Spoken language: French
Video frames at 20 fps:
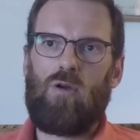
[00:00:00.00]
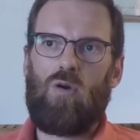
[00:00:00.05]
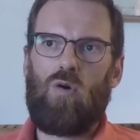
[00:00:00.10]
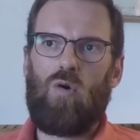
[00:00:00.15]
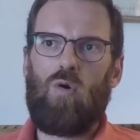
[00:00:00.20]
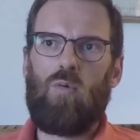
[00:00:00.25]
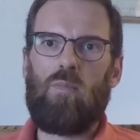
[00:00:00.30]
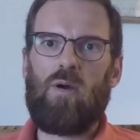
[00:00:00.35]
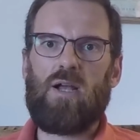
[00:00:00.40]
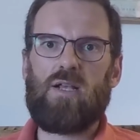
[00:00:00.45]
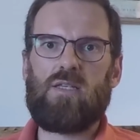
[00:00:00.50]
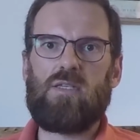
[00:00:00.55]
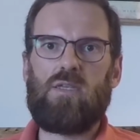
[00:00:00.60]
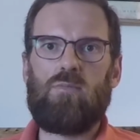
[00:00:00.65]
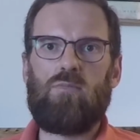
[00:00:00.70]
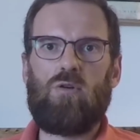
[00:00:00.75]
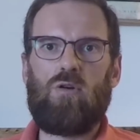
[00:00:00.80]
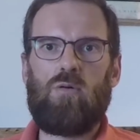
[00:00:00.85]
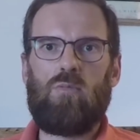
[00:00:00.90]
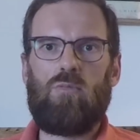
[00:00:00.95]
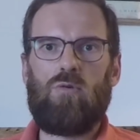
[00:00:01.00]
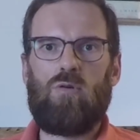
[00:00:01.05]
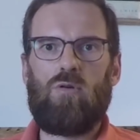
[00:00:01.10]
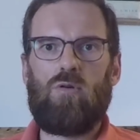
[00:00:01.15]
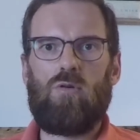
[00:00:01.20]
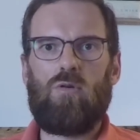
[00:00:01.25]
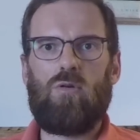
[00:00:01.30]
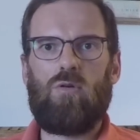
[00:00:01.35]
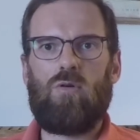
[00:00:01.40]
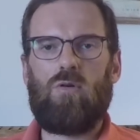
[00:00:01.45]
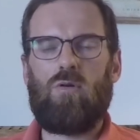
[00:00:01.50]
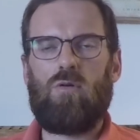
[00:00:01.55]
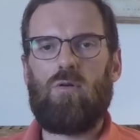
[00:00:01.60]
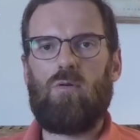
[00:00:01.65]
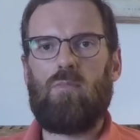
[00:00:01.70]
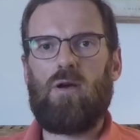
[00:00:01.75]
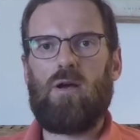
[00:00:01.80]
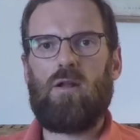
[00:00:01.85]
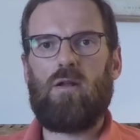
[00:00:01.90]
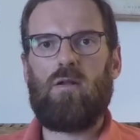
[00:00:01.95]
au maximum
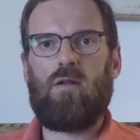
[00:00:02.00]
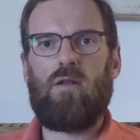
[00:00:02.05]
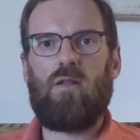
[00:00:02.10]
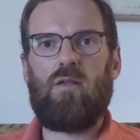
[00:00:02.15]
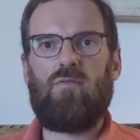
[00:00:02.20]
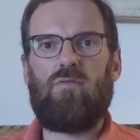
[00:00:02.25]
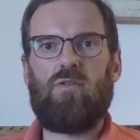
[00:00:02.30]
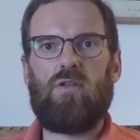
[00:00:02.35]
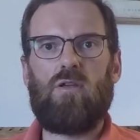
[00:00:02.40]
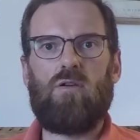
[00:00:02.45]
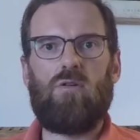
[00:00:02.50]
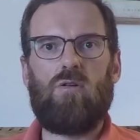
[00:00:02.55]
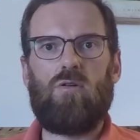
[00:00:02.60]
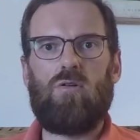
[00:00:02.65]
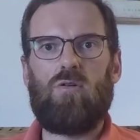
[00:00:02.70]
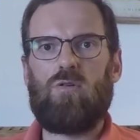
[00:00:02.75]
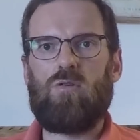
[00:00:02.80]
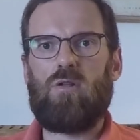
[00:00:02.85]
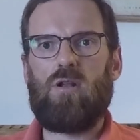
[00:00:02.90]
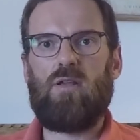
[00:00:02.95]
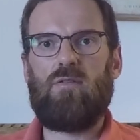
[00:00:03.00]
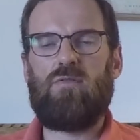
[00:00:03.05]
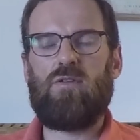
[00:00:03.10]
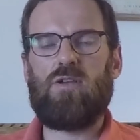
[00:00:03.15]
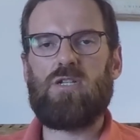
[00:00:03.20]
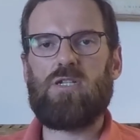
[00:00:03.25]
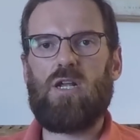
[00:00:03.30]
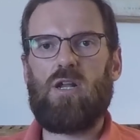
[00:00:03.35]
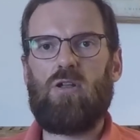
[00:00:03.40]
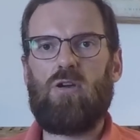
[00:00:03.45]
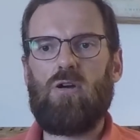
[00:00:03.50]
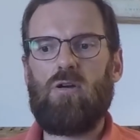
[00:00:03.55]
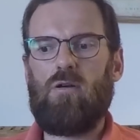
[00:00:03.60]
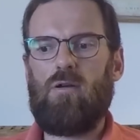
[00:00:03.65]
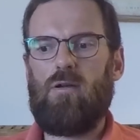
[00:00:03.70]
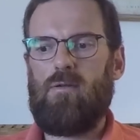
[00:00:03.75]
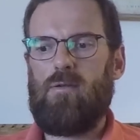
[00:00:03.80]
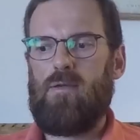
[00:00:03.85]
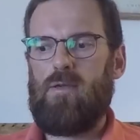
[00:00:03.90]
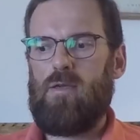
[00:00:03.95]
ben, l'effet chaleur.
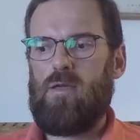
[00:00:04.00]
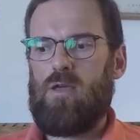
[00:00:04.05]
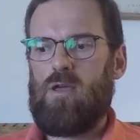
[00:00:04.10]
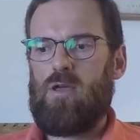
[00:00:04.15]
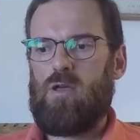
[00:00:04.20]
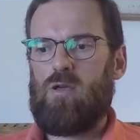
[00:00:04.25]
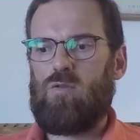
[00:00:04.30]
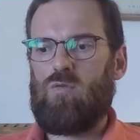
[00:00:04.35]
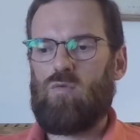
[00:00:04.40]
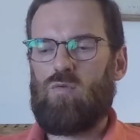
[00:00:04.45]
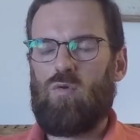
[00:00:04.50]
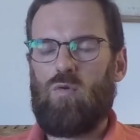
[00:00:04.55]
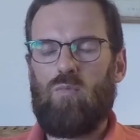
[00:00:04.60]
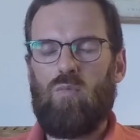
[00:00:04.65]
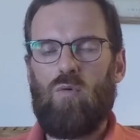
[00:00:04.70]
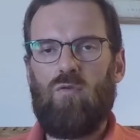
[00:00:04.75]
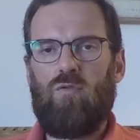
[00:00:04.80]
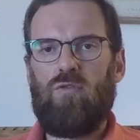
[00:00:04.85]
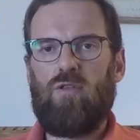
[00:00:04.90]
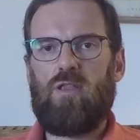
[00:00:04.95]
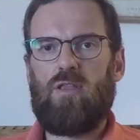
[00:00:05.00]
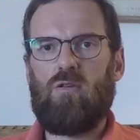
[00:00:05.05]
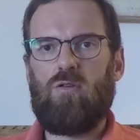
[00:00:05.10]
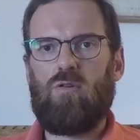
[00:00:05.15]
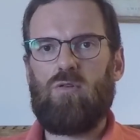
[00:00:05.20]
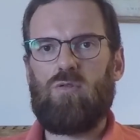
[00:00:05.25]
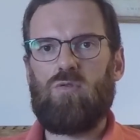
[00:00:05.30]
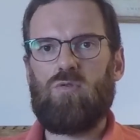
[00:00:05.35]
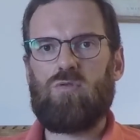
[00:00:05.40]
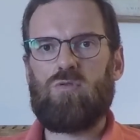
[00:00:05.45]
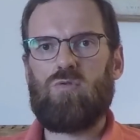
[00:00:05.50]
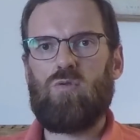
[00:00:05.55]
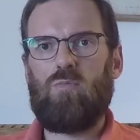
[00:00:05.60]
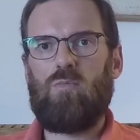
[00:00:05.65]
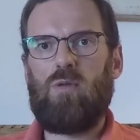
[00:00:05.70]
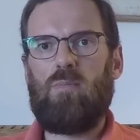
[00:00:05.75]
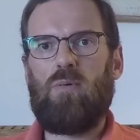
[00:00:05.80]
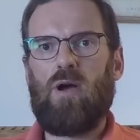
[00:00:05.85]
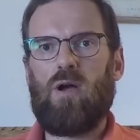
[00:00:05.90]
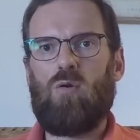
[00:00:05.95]
Donc on profite de ce
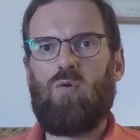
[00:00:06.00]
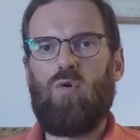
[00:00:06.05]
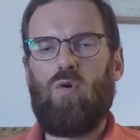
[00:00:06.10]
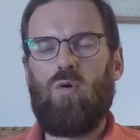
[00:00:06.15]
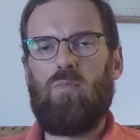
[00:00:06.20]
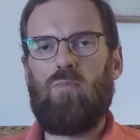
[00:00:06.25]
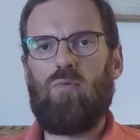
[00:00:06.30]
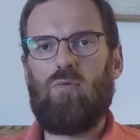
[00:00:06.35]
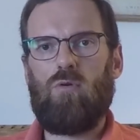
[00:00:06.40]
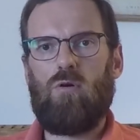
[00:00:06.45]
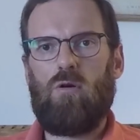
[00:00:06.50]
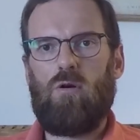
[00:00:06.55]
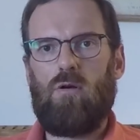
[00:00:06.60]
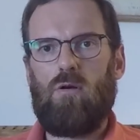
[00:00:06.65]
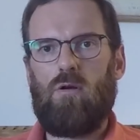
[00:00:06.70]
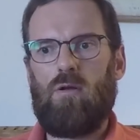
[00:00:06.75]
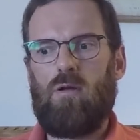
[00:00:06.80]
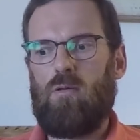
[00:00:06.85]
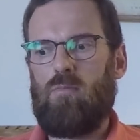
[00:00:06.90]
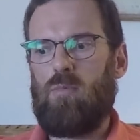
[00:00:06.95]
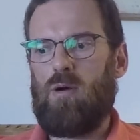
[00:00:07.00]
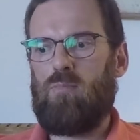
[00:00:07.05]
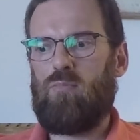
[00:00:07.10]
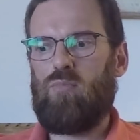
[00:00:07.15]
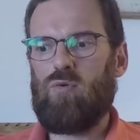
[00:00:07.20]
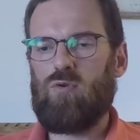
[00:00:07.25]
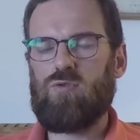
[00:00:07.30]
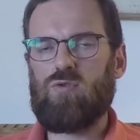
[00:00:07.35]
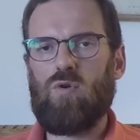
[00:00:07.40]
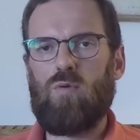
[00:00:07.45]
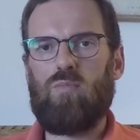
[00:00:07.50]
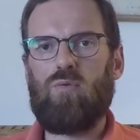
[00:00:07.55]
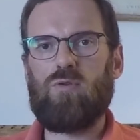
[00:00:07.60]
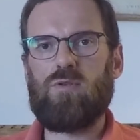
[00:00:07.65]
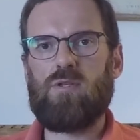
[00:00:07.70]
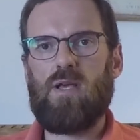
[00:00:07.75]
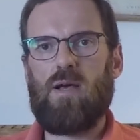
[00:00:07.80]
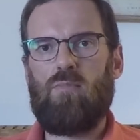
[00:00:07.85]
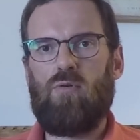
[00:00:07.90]
mi-parcours pour, ben, pour se reposer un